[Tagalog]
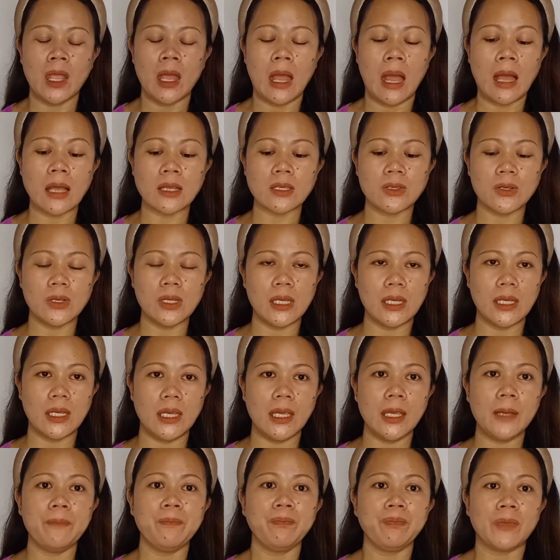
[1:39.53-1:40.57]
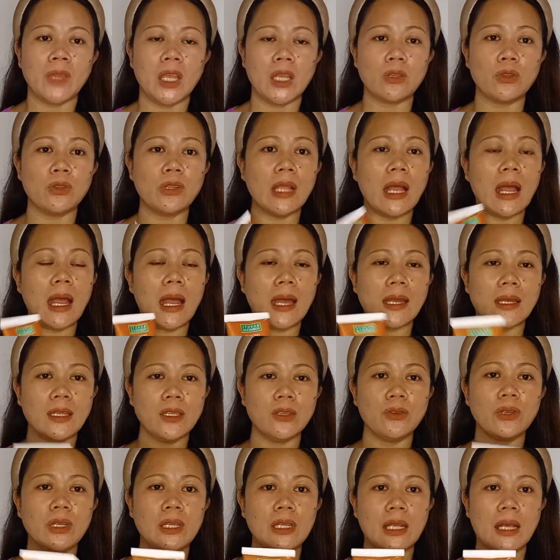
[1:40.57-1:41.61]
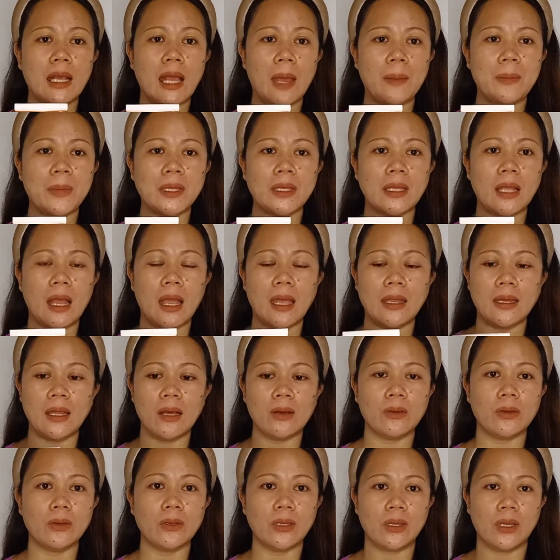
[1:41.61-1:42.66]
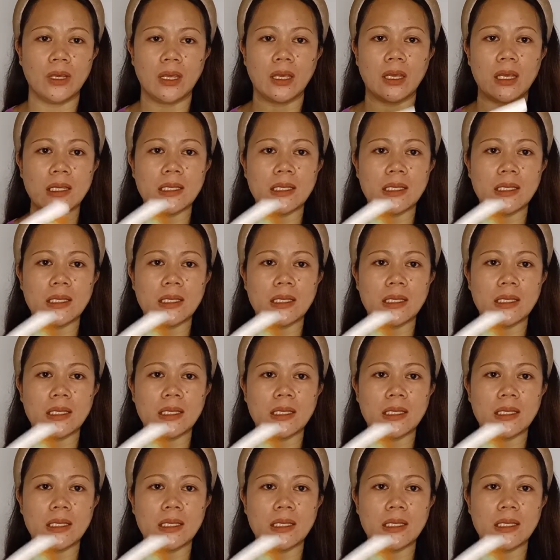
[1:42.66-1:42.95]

Actually, ito na nga rin yung ginagamit ng anak ko eh.